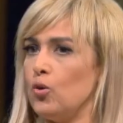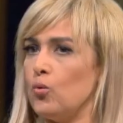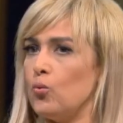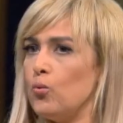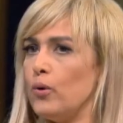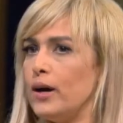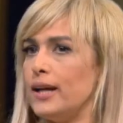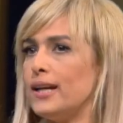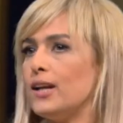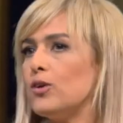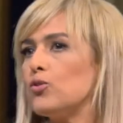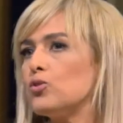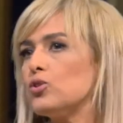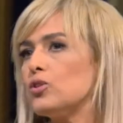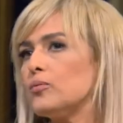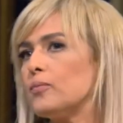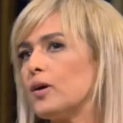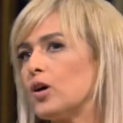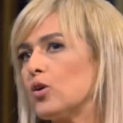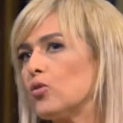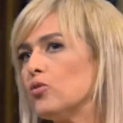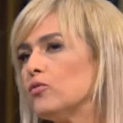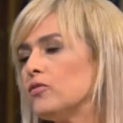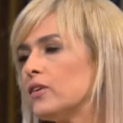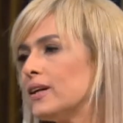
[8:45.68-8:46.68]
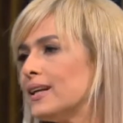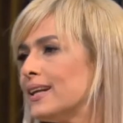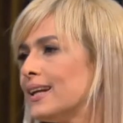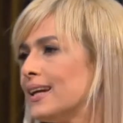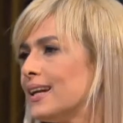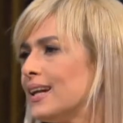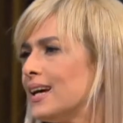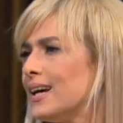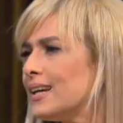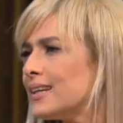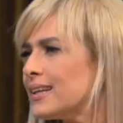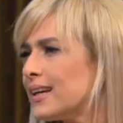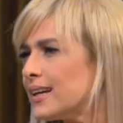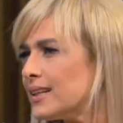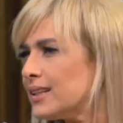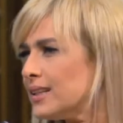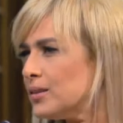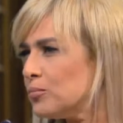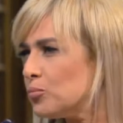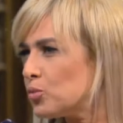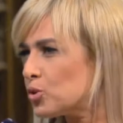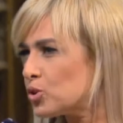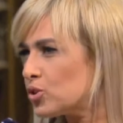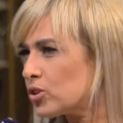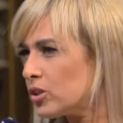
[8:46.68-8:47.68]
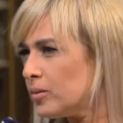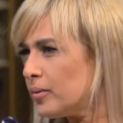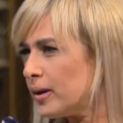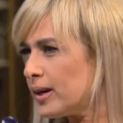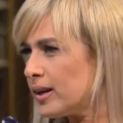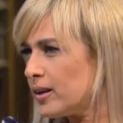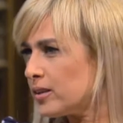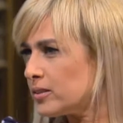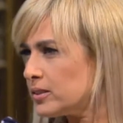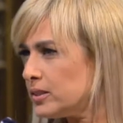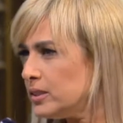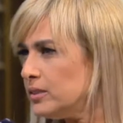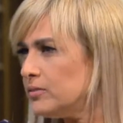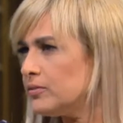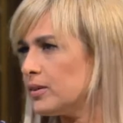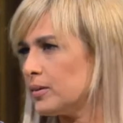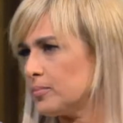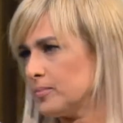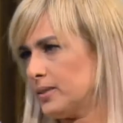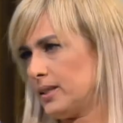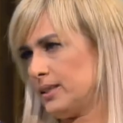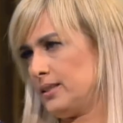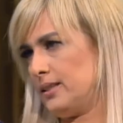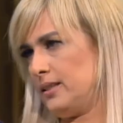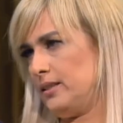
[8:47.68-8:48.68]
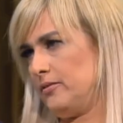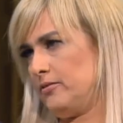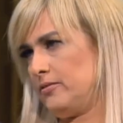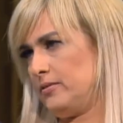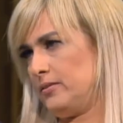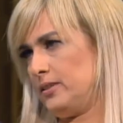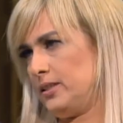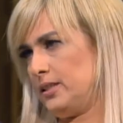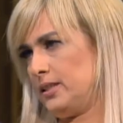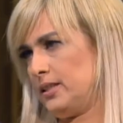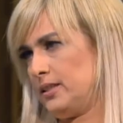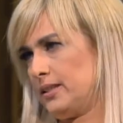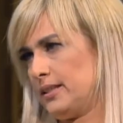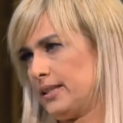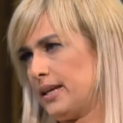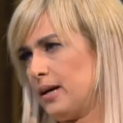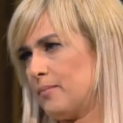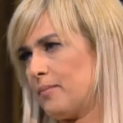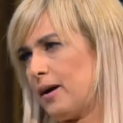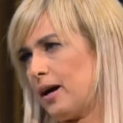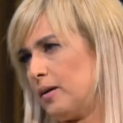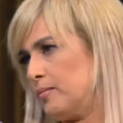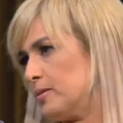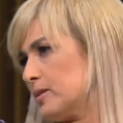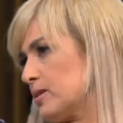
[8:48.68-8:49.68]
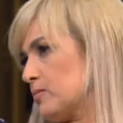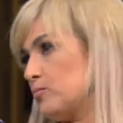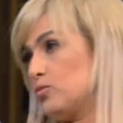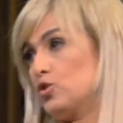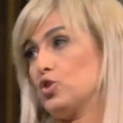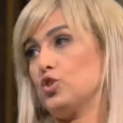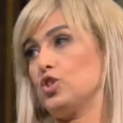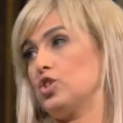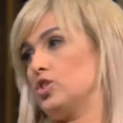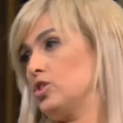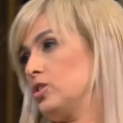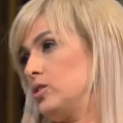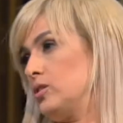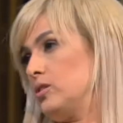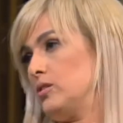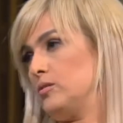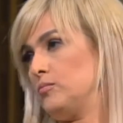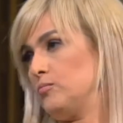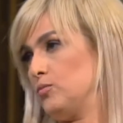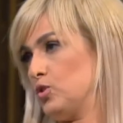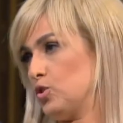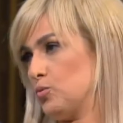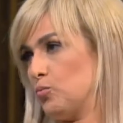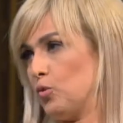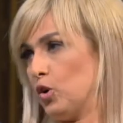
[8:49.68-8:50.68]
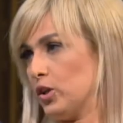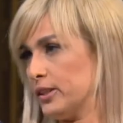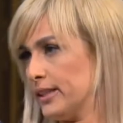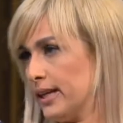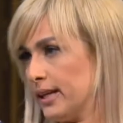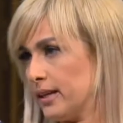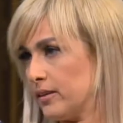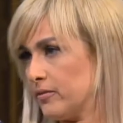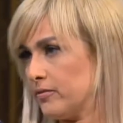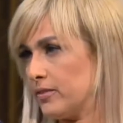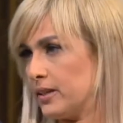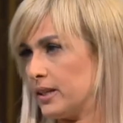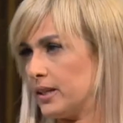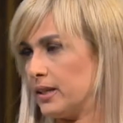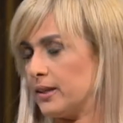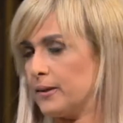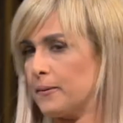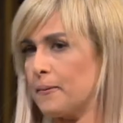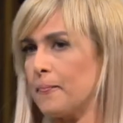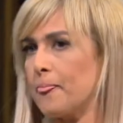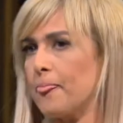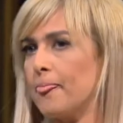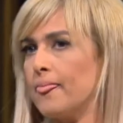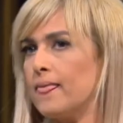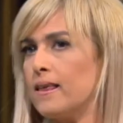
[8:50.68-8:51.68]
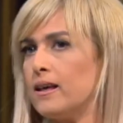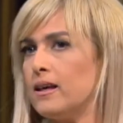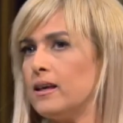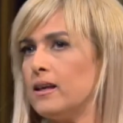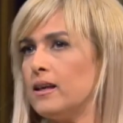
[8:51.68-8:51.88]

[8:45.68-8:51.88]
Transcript: وانا كنت معروفه ان انا يعني المطربه اللطيفه بتاعه الجامعه بس مش مش محترفه يعني م.